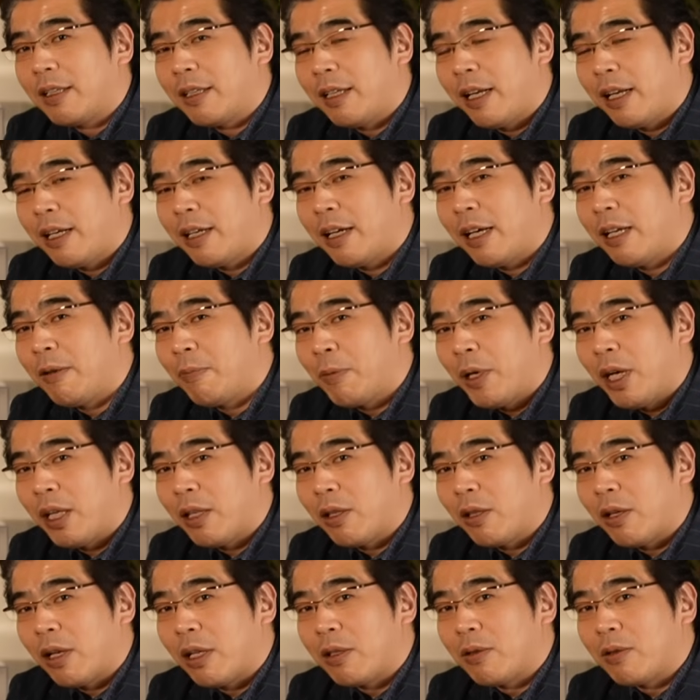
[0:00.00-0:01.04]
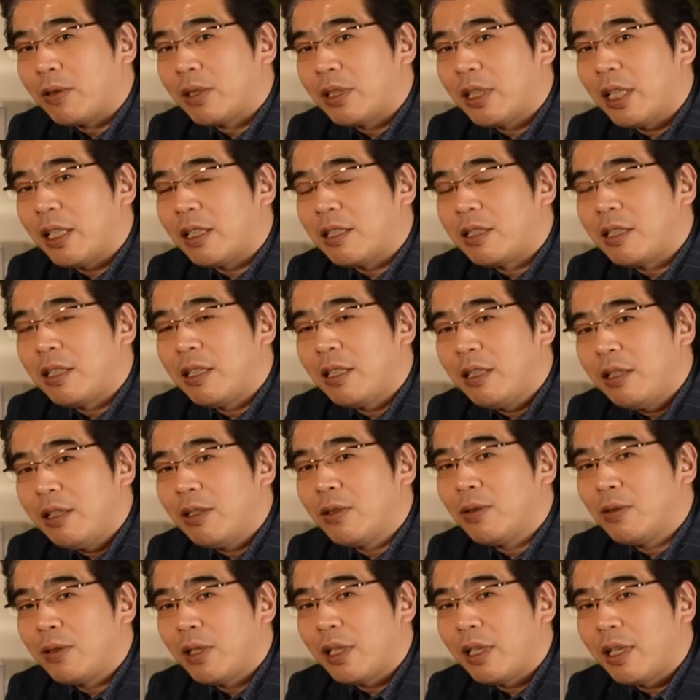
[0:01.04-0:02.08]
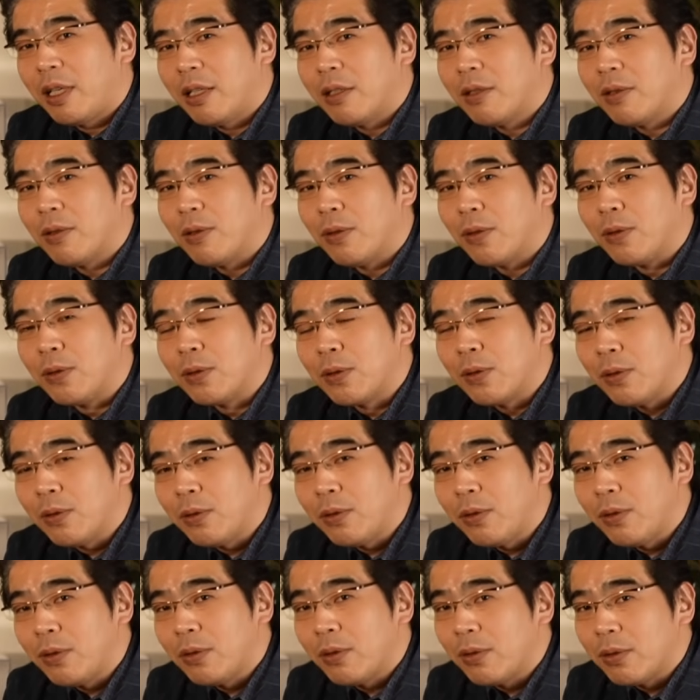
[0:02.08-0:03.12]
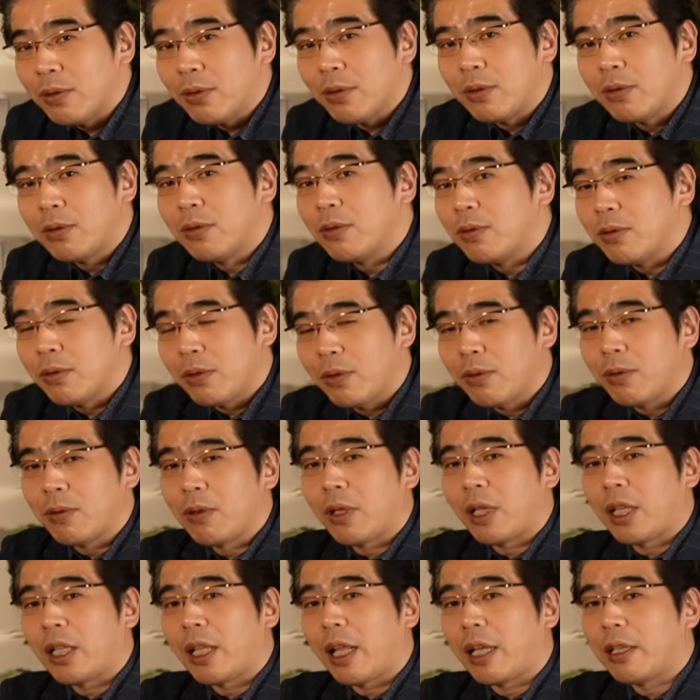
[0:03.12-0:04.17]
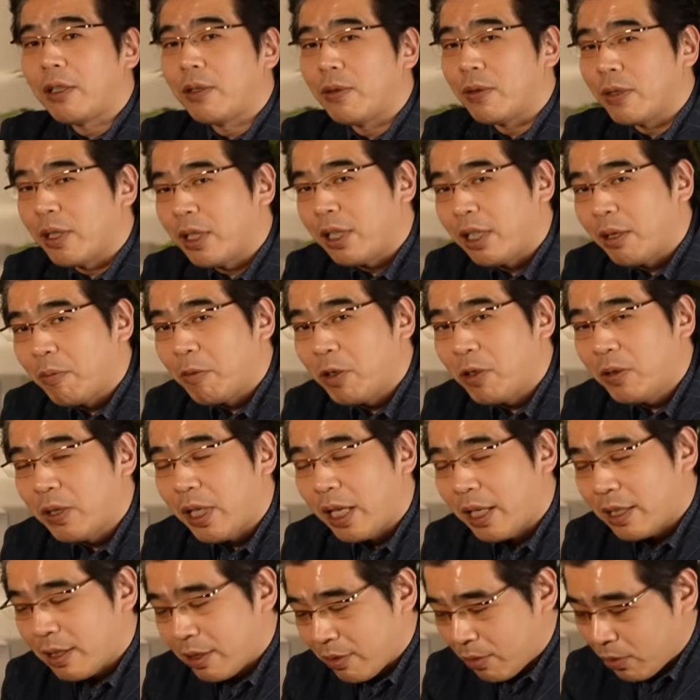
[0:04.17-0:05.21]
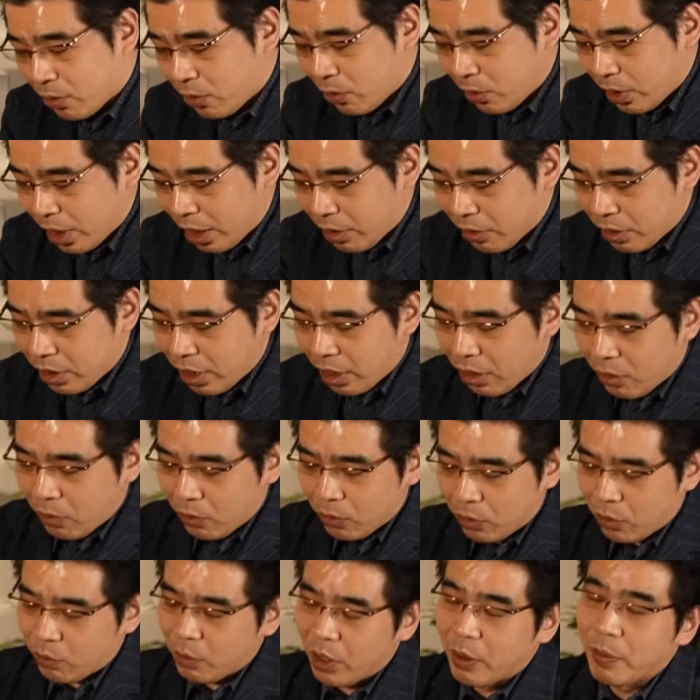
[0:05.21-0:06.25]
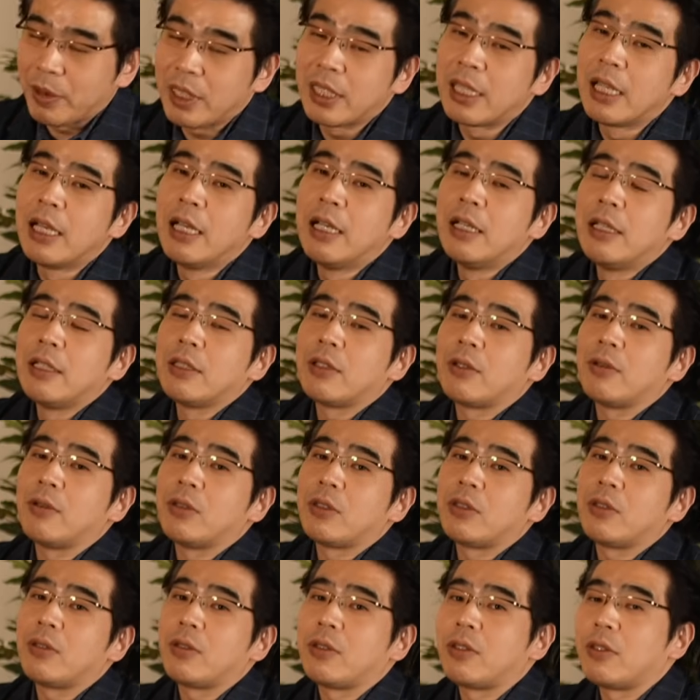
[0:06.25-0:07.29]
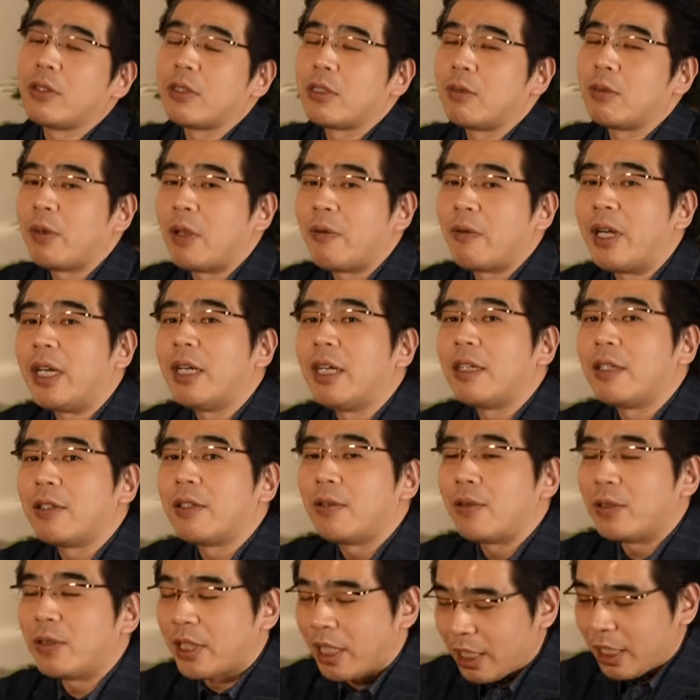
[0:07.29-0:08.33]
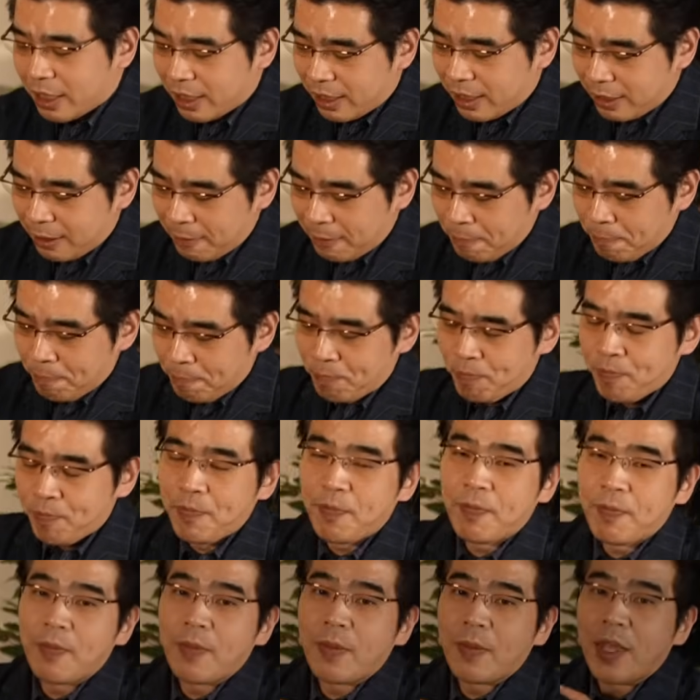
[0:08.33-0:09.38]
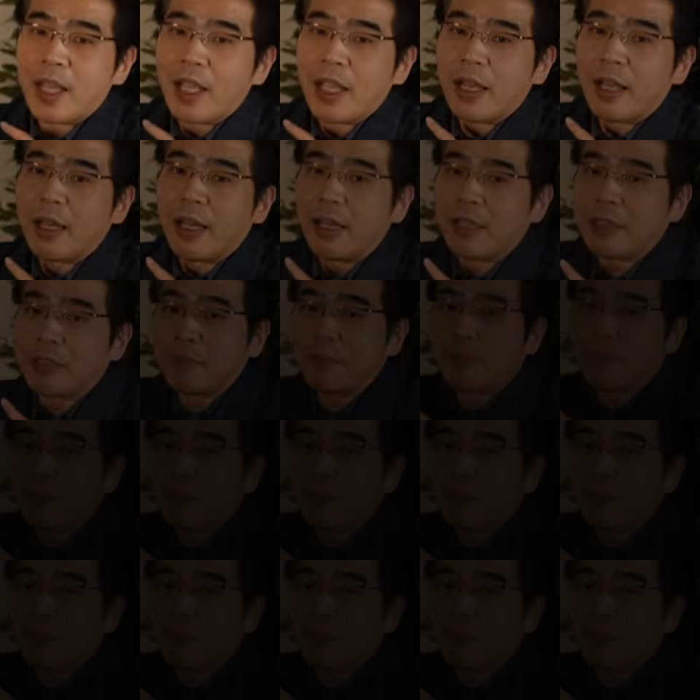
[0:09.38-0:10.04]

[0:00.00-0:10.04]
恋愛パートナーとして信用できる男の特徴ということで代表的なものを7つご紹介をしていこうと思います。そのうちの1つ目はこちらです。はい。